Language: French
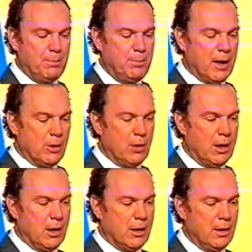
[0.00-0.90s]

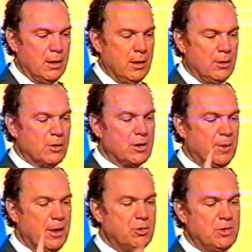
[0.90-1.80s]
parloir. Dans un
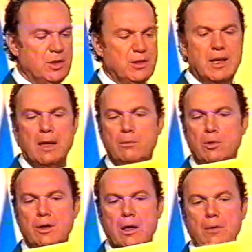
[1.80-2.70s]
palais de justice, quel
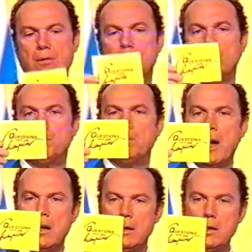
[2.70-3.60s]
mot dérivé de
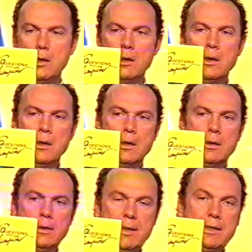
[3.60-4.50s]
parler
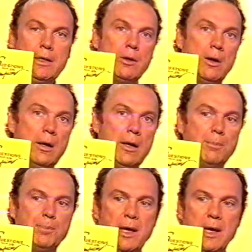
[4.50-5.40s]
désigne la
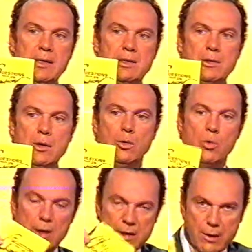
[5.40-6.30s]
pièce
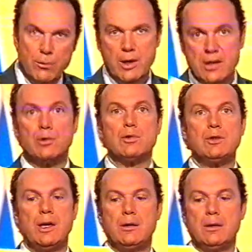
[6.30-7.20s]
où les avocats
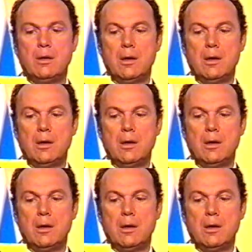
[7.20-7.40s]
s'entretiennent